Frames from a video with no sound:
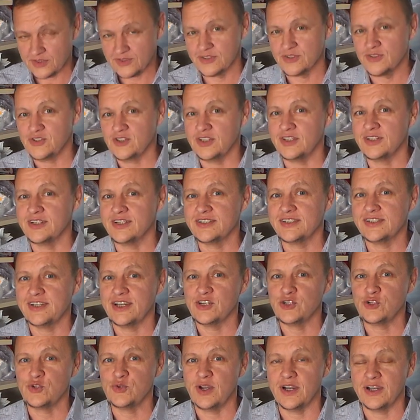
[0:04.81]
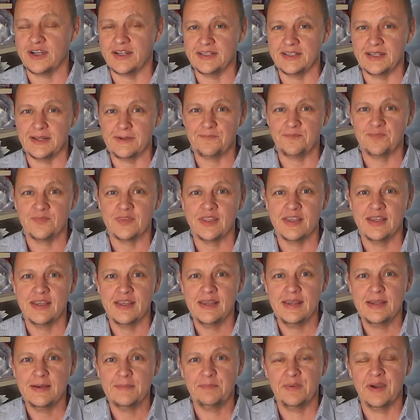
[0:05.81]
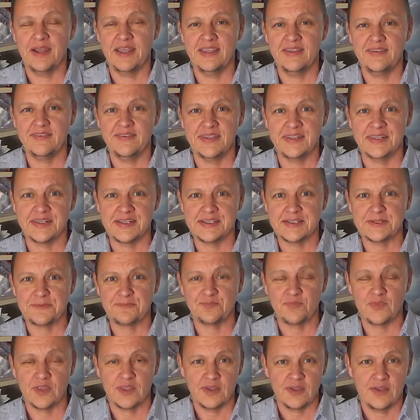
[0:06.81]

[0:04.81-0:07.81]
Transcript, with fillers: Сначала расскажу, как она появилась.